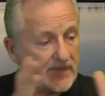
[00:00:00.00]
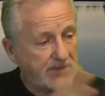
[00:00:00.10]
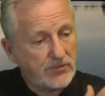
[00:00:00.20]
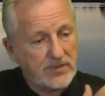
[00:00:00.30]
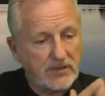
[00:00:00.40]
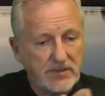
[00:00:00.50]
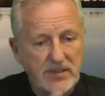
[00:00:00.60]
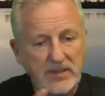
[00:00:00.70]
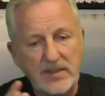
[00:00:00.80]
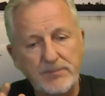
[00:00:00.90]
was uns aus
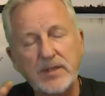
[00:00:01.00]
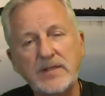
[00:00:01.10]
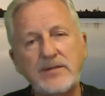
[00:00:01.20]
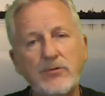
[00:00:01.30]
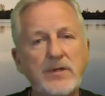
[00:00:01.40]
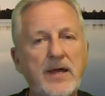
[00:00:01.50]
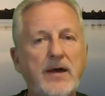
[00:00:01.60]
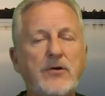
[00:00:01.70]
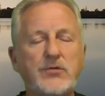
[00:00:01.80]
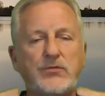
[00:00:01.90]
der Depression
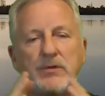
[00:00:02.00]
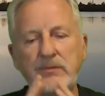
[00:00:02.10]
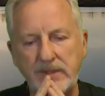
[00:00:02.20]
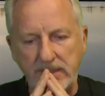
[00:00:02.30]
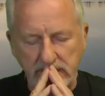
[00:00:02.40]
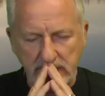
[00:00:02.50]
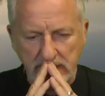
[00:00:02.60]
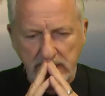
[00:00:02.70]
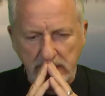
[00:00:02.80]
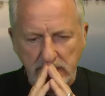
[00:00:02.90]
herausführen will,
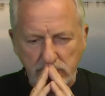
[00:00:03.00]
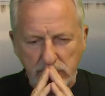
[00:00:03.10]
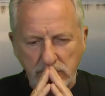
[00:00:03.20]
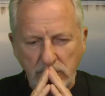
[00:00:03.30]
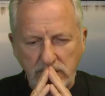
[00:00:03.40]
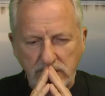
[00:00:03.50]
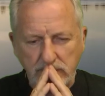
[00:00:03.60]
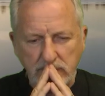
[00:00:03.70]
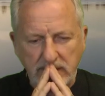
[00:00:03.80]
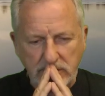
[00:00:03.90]

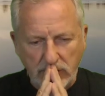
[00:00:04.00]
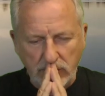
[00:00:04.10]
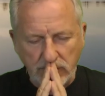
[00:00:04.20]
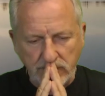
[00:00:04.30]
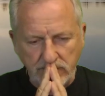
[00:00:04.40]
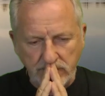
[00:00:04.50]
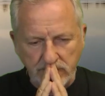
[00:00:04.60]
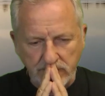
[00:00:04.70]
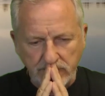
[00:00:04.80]
benutzt Methoden,